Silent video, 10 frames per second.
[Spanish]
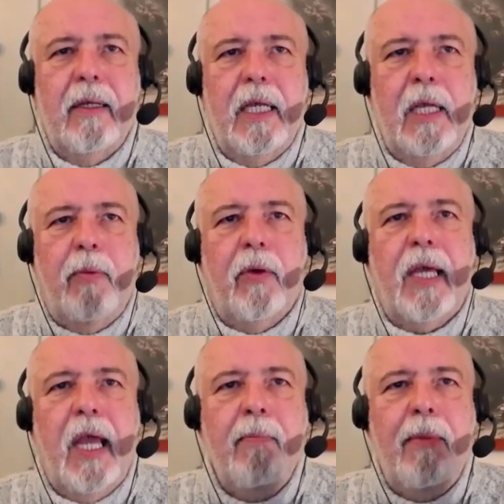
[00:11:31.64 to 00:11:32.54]
¿Y por
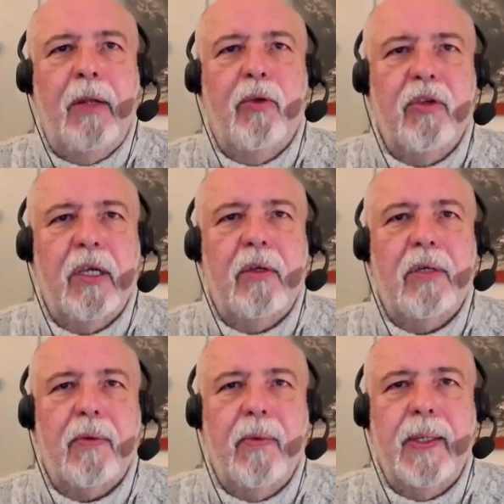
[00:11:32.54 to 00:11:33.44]
qué es maltusiano
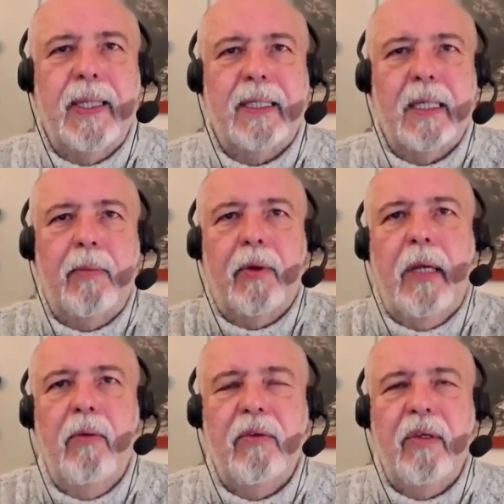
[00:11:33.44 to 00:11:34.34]
darwinista? Porque
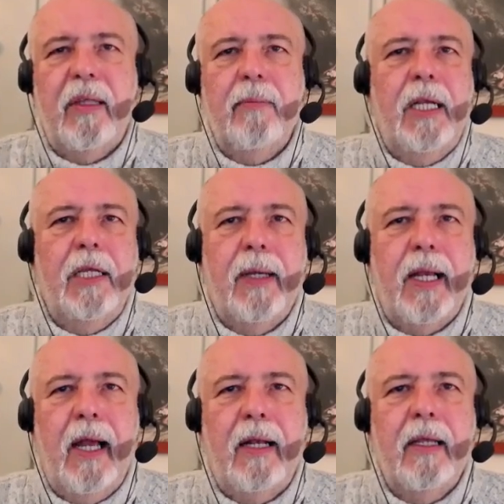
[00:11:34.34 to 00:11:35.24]
es un sistema
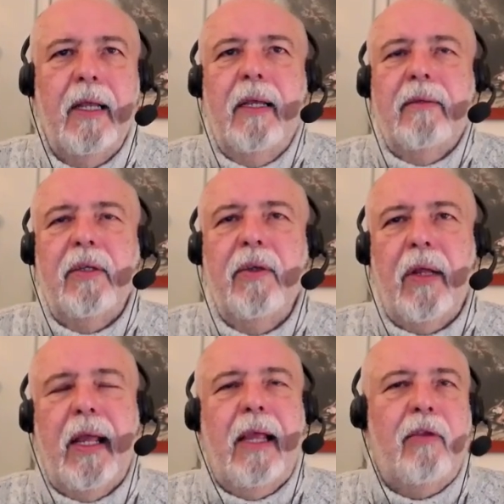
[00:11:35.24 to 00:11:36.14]
liberal.
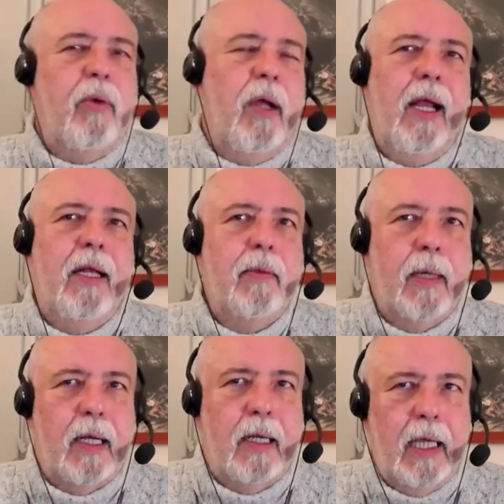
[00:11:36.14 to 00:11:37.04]
Señores, esto es el
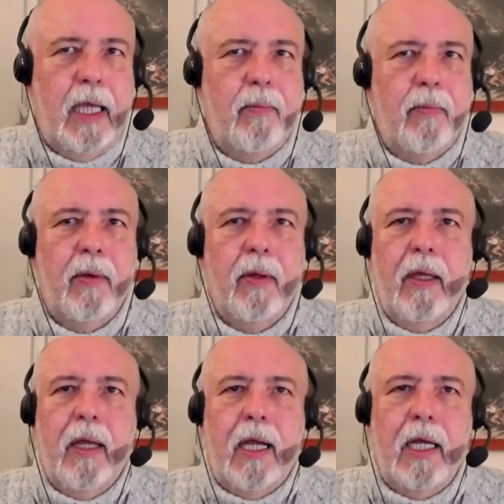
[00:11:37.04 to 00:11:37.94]
liberalismo.
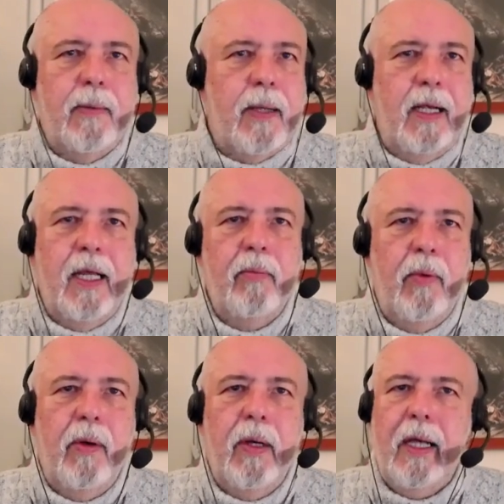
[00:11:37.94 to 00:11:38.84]
El
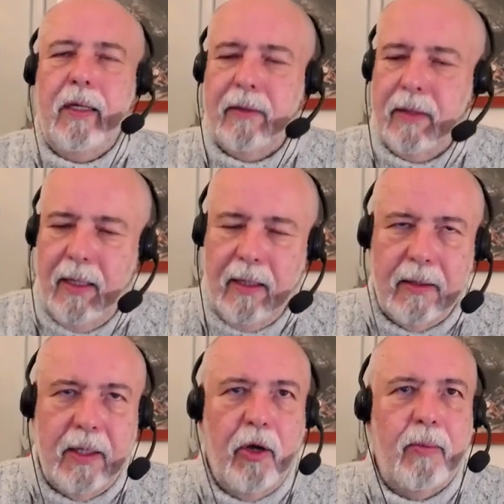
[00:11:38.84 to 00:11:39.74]
liberalismo es
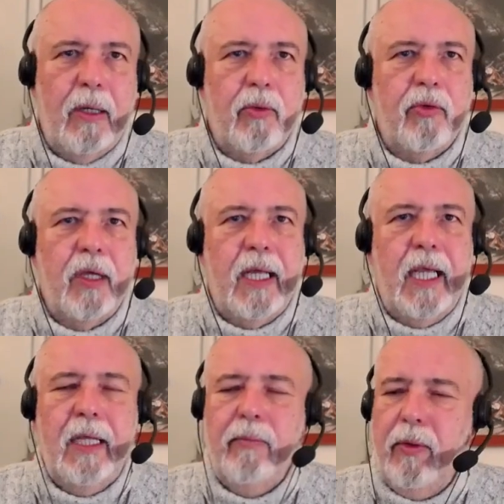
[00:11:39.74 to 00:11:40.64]

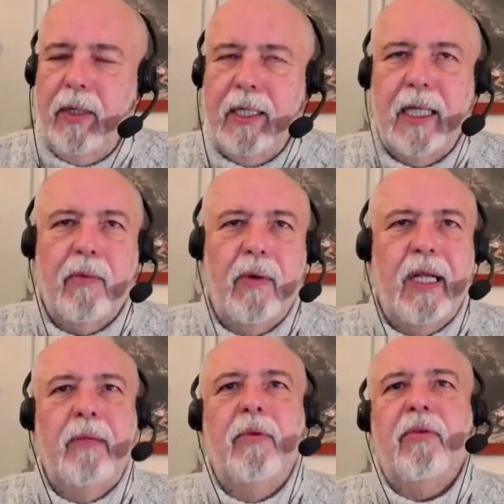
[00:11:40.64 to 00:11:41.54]
neomalthusianismo y
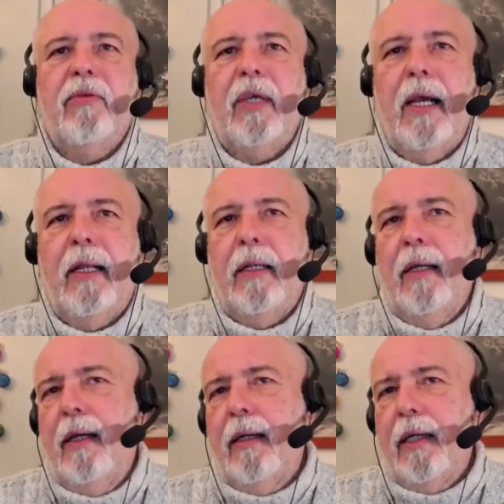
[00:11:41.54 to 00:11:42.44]
darwinismo social,
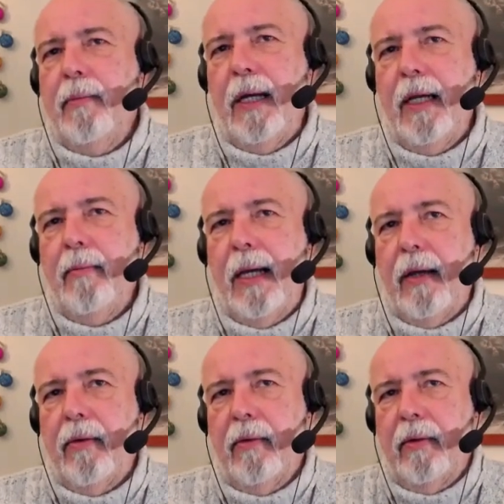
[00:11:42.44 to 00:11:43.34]
ni más ni
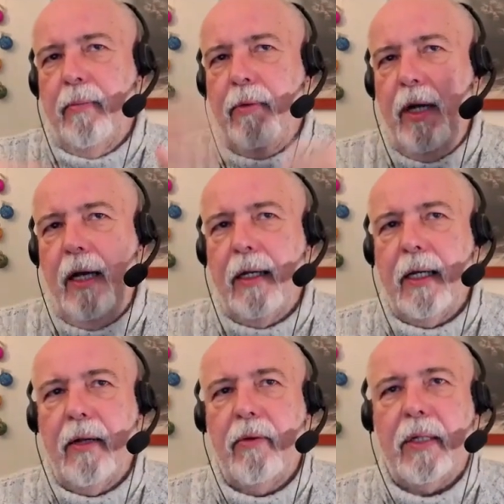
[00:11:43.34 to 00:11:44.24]
menos. Le puedes
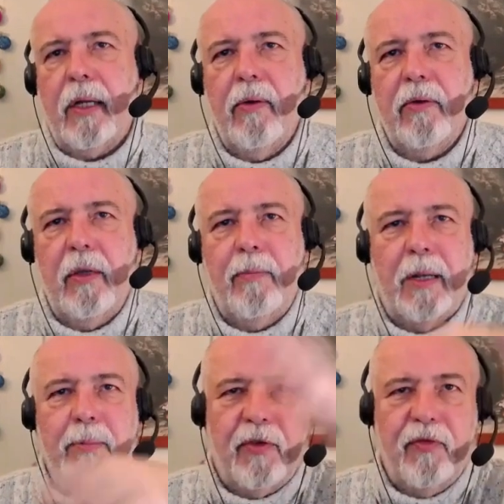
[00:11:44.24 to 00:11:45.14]
agregar otras cosas
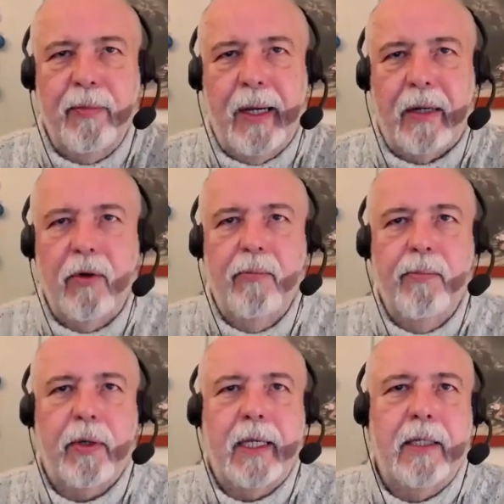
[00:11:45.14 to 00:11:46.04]
para perfumarlo un
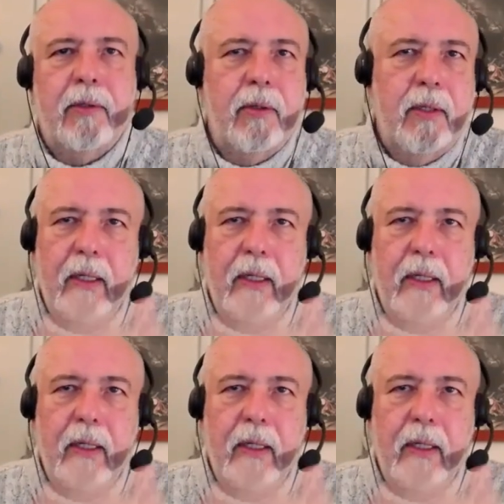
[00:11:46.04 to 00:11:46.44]
poquito,